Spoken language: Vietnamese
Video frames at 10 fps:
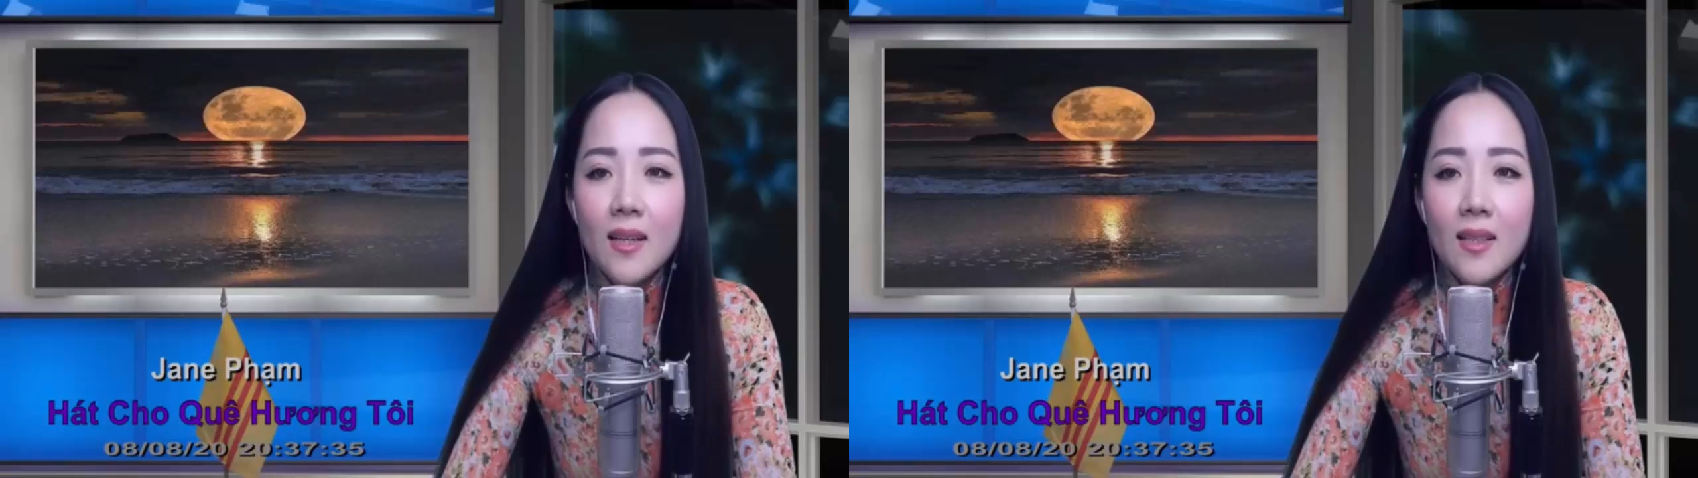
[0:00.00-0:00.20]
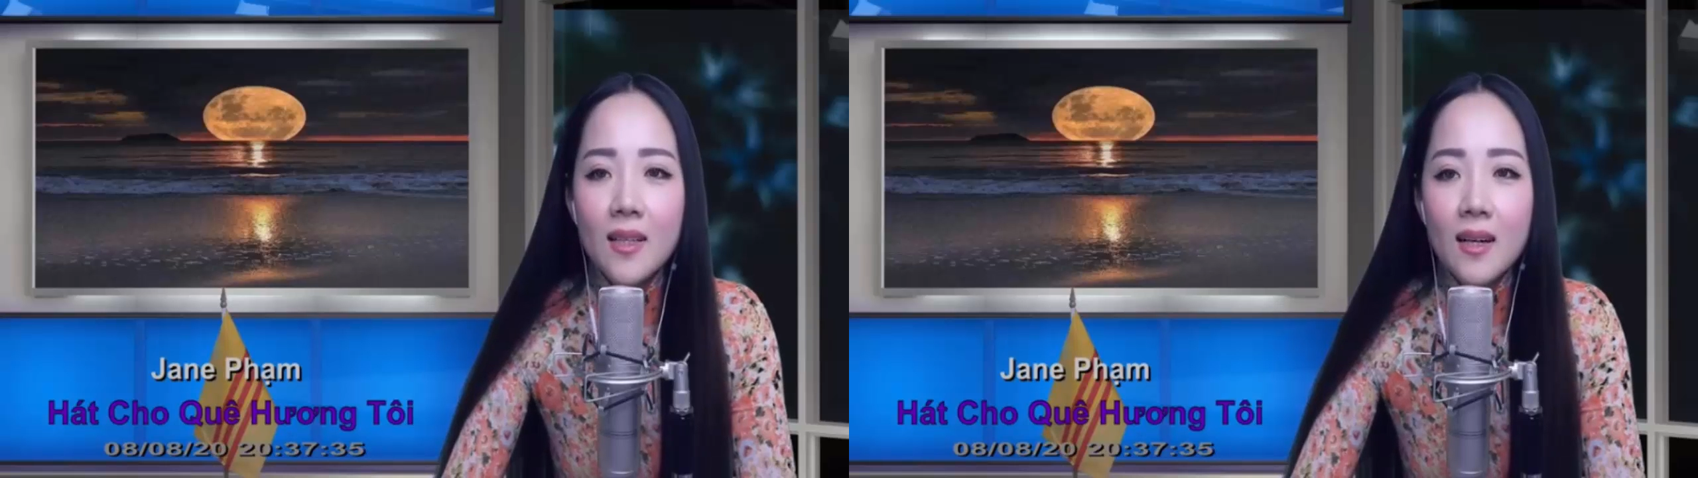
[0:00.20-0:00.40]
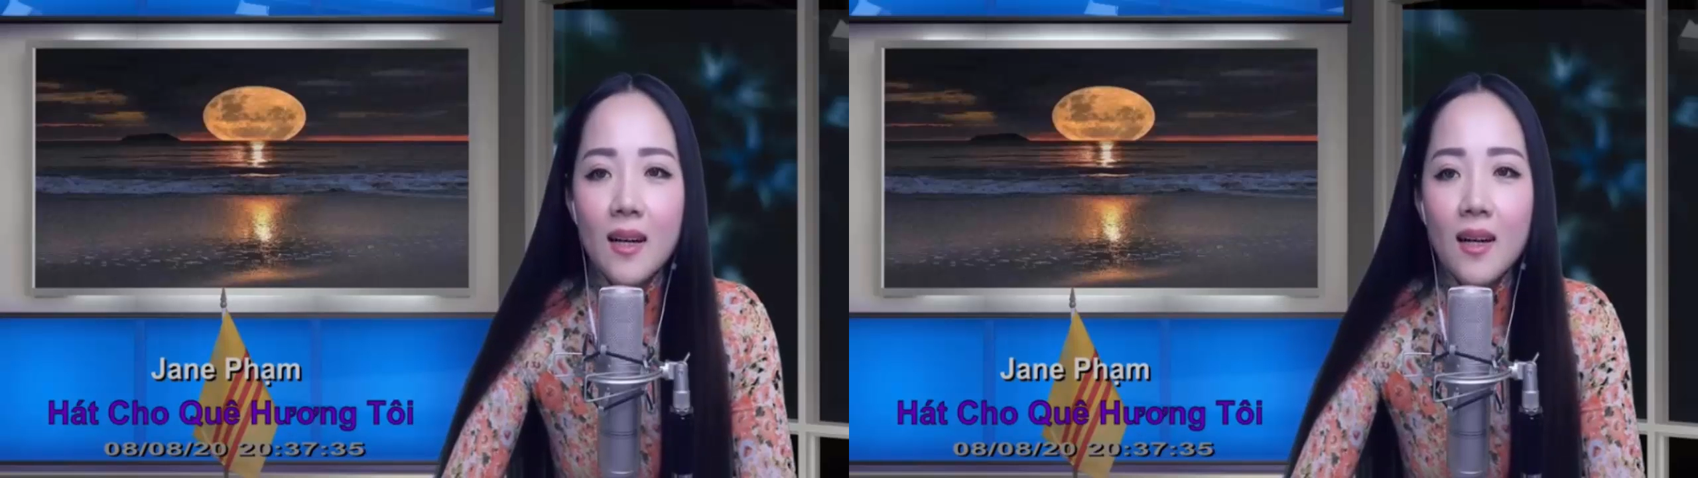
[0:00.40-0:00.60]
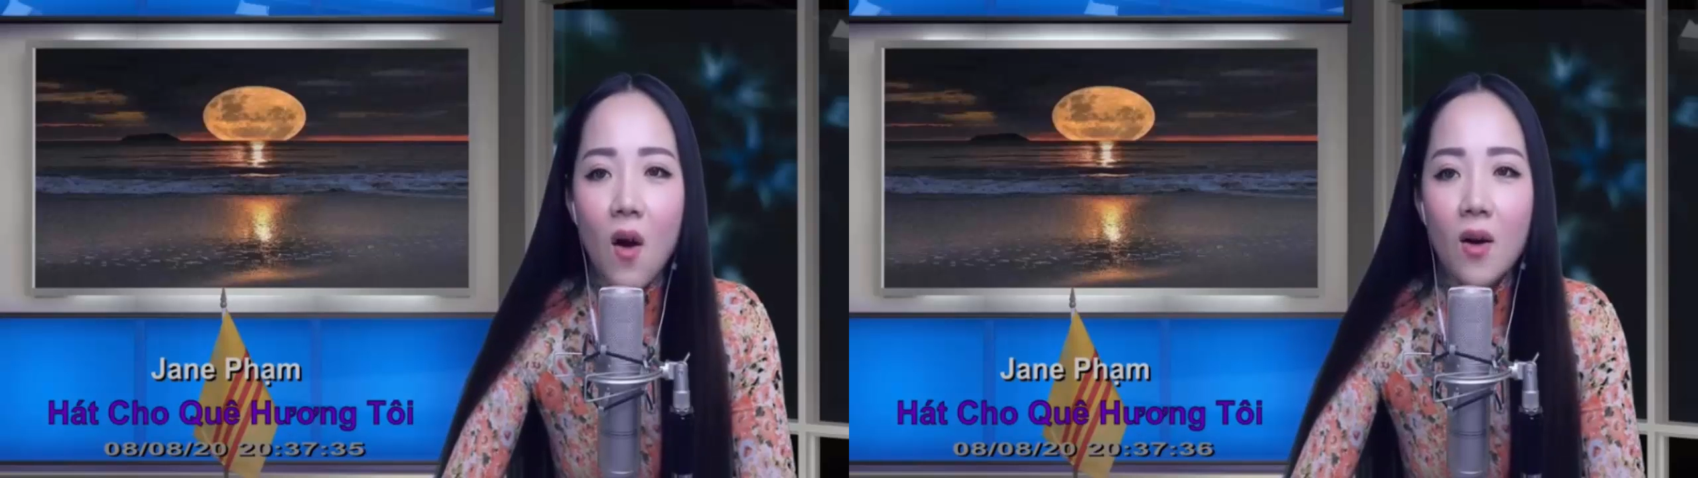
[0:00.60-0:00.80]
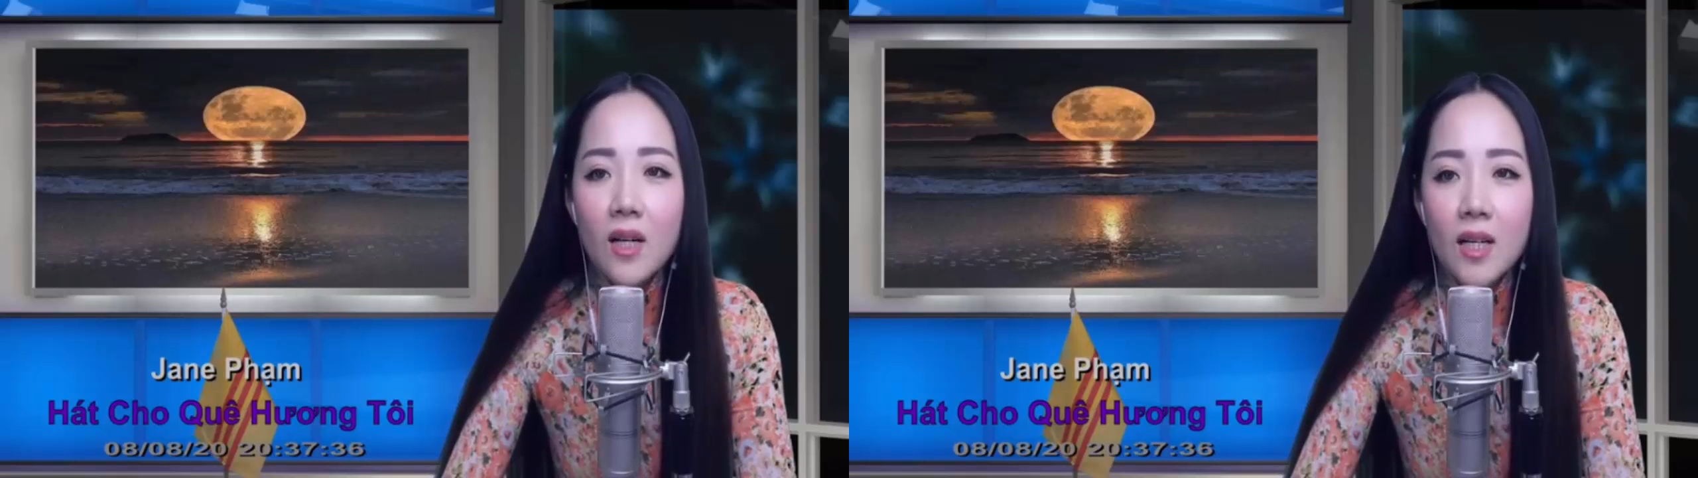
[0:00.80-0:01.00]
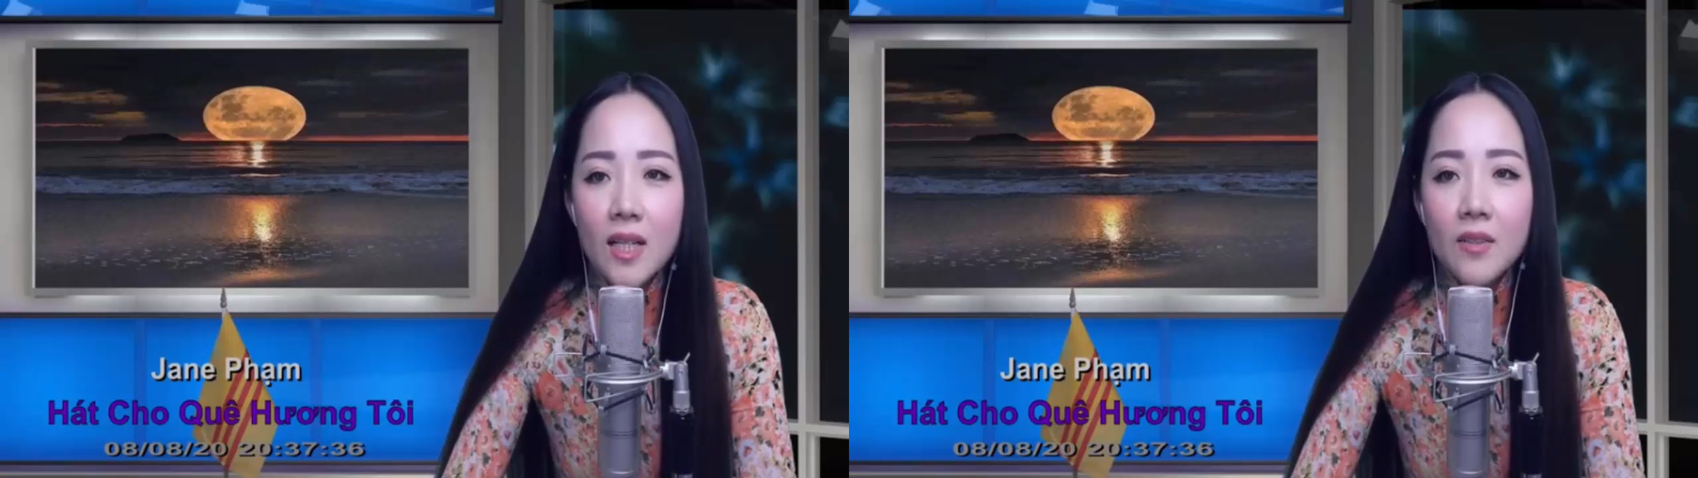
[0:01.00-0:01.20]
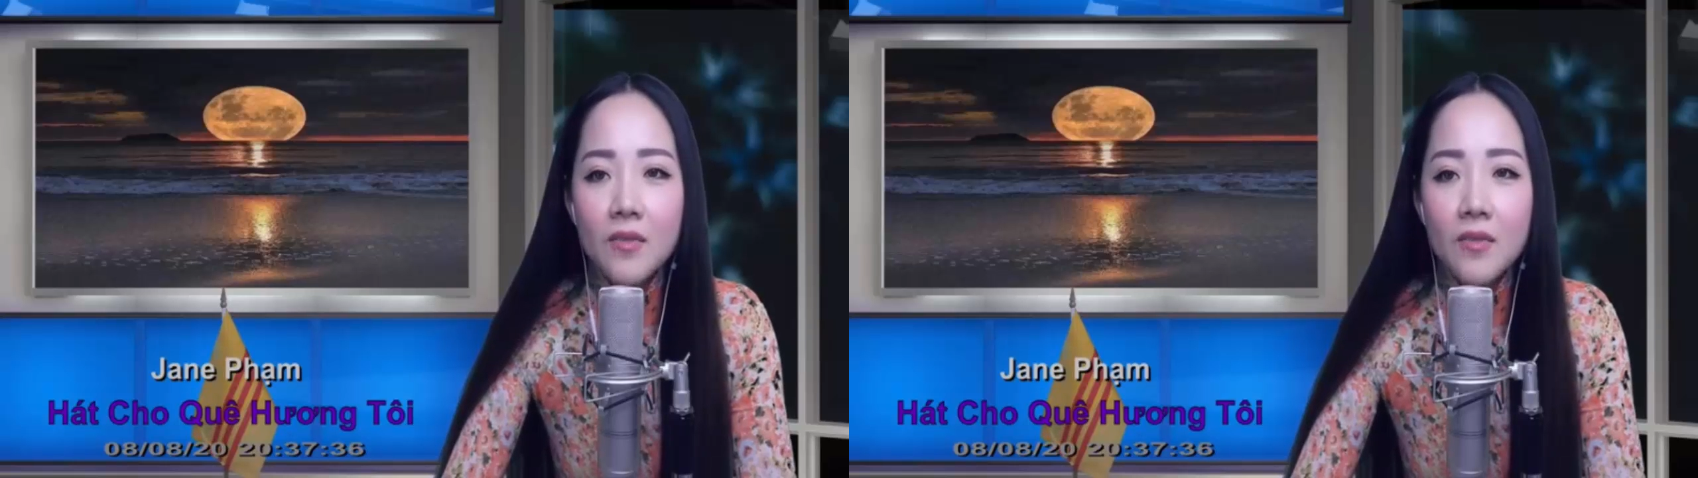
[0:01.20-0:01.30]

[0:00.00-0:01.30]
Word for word: giữa con người